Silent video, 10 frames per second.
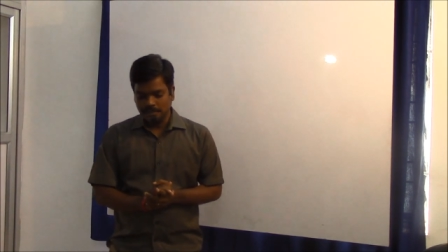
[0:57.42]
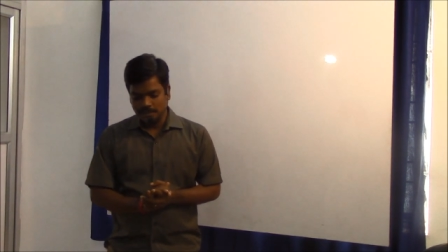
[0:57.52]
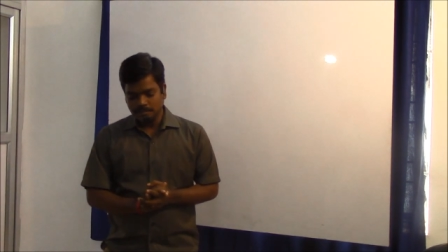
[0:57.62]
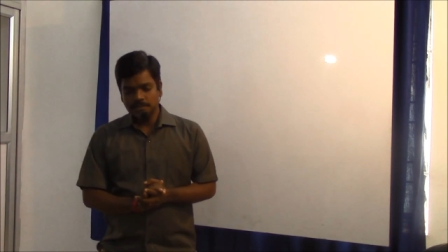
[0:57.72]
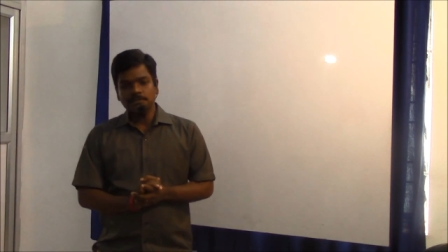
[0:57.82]

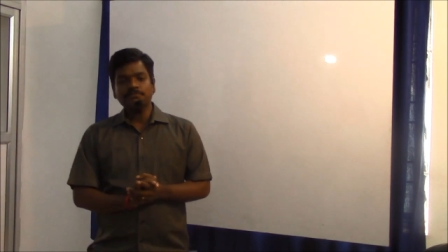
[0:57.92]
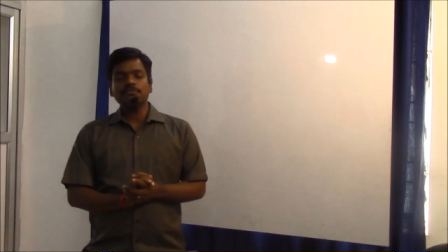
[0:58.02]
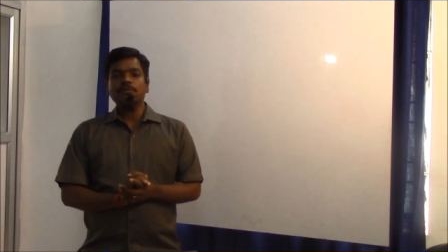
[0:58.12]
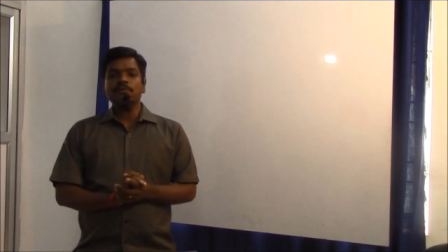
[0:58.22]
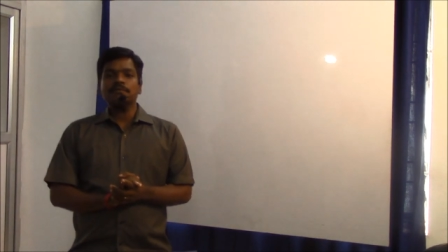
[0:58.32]
நம்ம வந்து
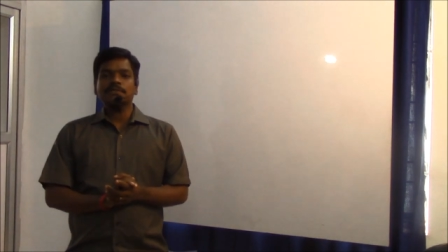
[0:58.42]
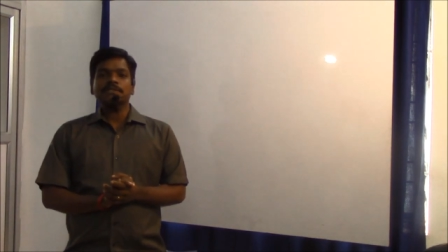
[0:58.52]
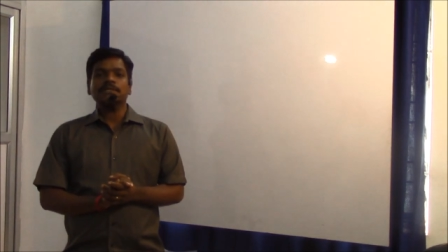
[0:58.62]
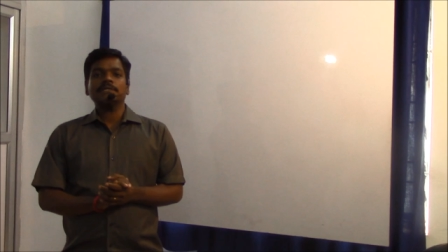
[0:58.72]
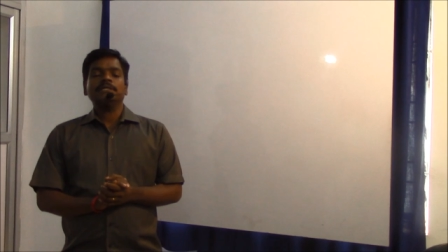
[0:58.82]
ஃப்ளோவை
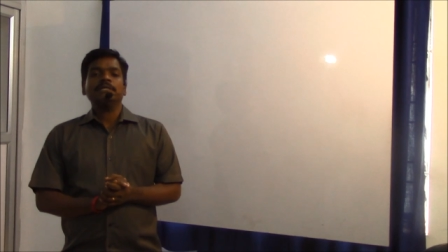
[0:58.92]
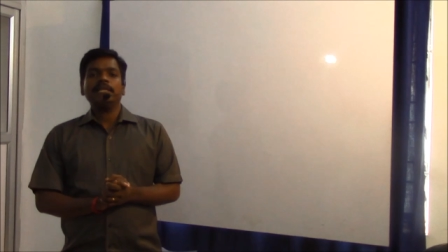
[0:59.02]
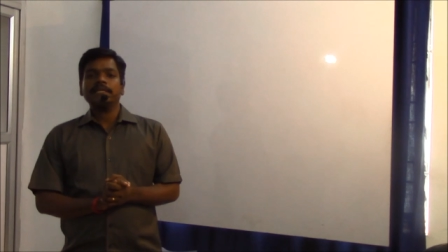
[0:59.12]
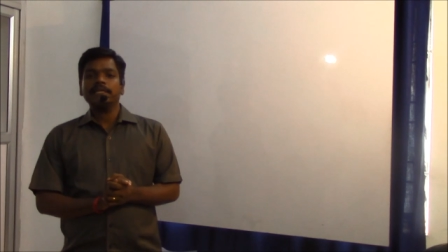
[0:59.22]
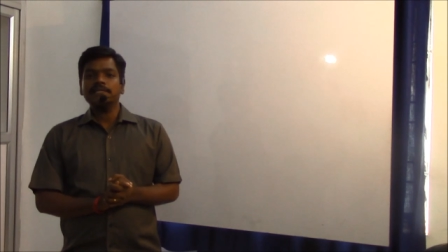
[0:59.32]
வந்து
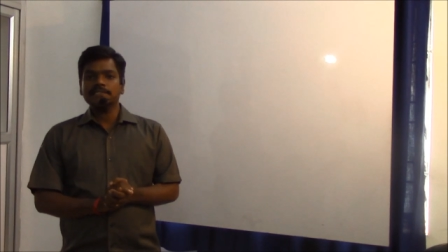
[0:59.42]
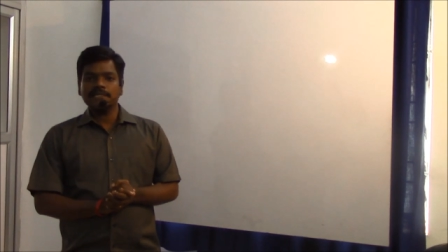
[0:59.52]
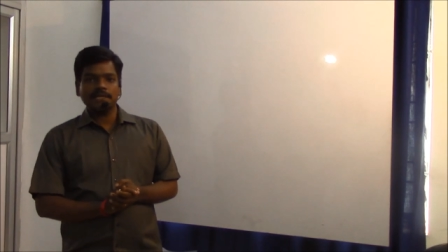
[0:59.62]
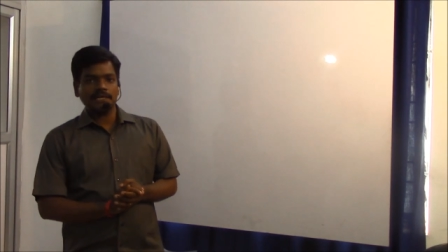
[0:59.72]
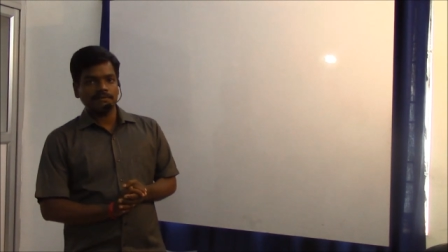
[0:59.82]
எலக்ட்ரிக்கல்
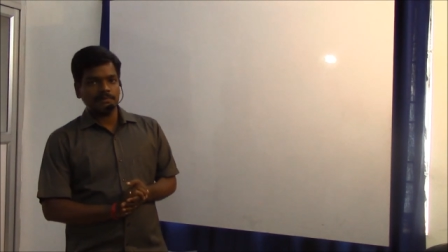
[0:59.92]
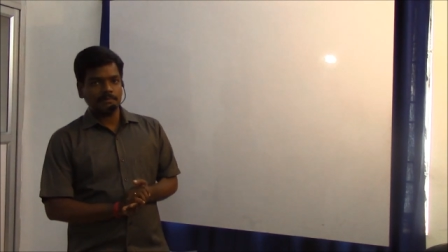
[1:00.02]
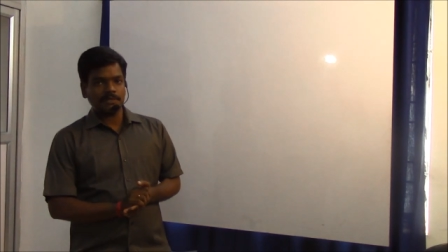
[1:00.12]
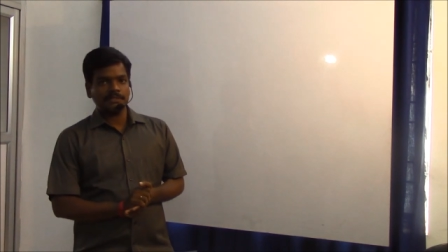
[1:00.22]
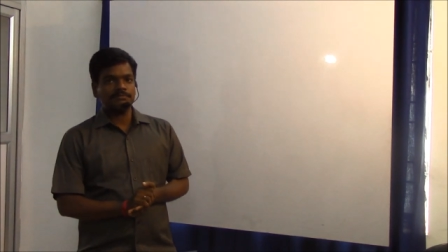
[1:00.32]
சிக்னலாக கன்வெர்ட்
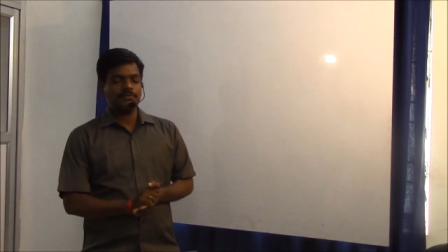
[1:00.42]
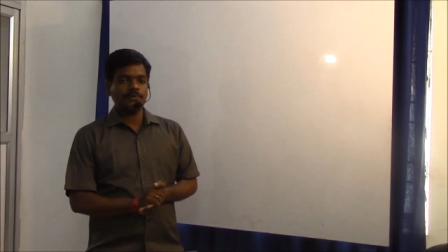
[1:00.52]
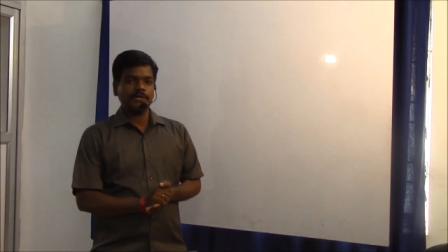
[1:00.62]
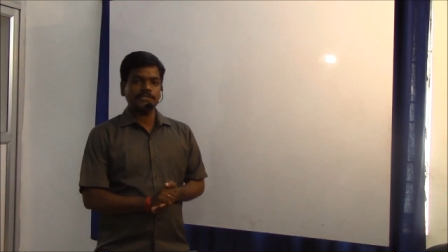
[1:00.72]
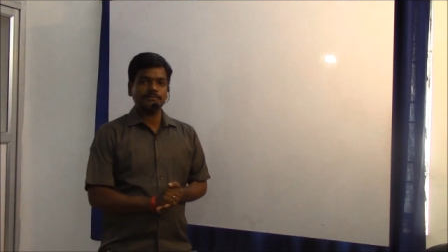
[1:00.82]
பண்ணுறது ஃப்ளோ
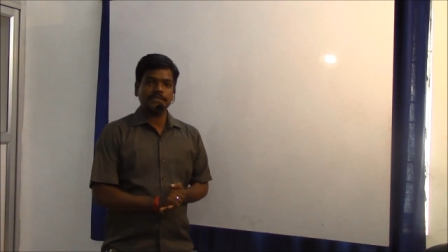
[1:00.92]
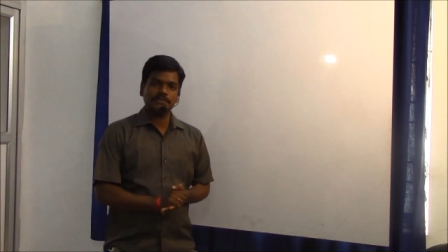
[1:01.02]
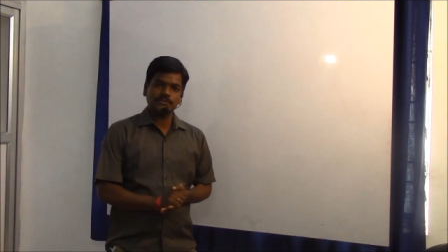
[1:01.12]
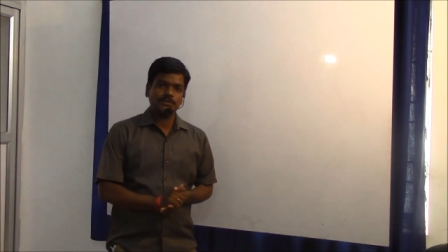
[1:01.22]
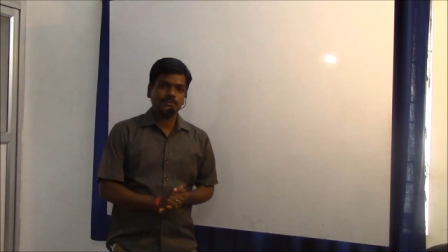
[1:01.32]

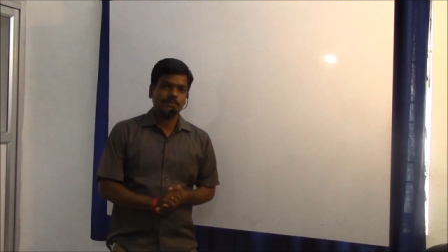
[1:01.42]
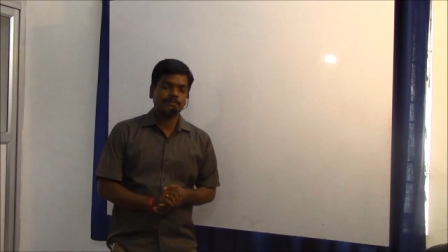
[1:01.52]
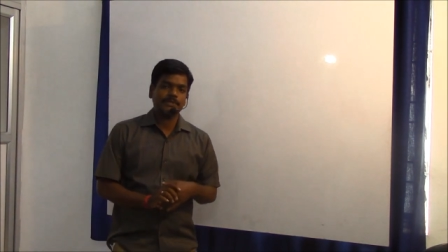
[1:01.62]
டிரான்ஸ்மிட்டர்னு சொல்லுவோம்